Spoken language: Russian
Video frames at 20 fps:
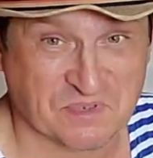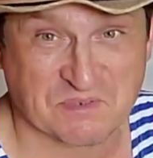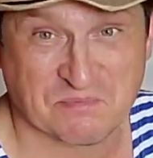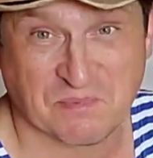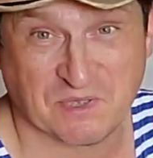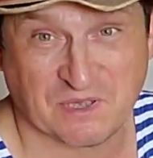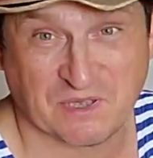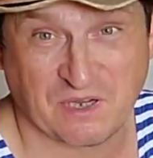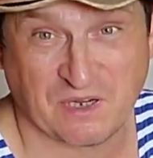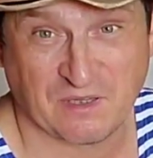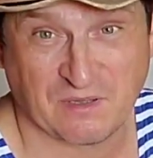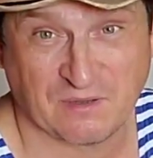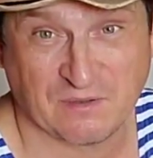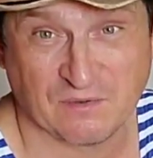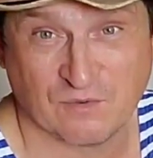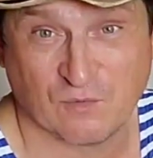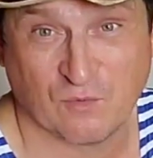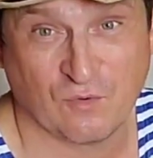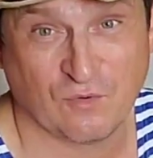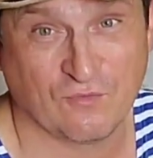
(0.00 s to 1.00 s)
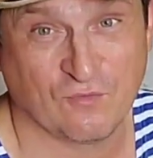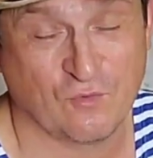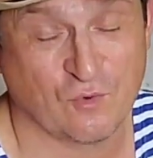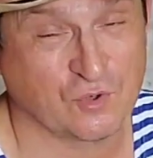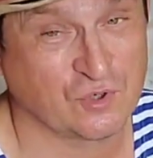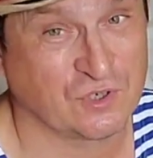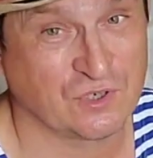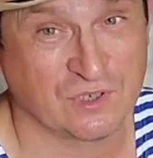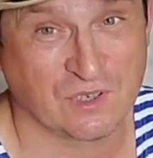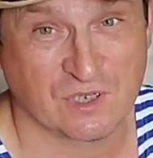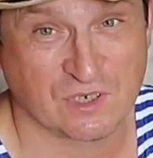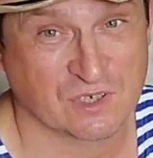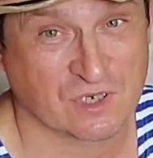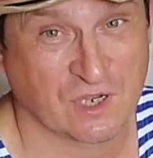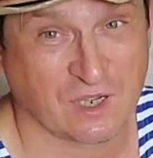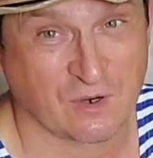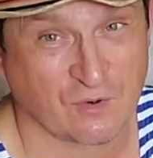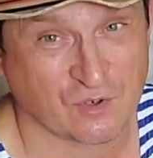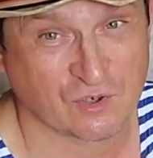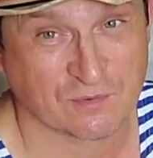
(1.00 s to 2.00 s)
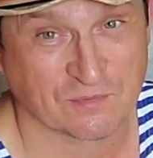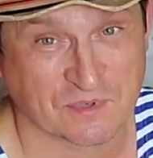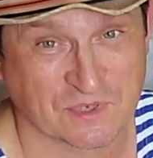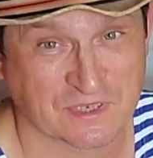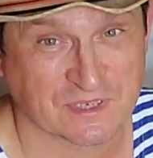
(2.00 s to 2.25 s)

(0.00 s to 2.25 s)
посмотрел. Он в очень даже хорошем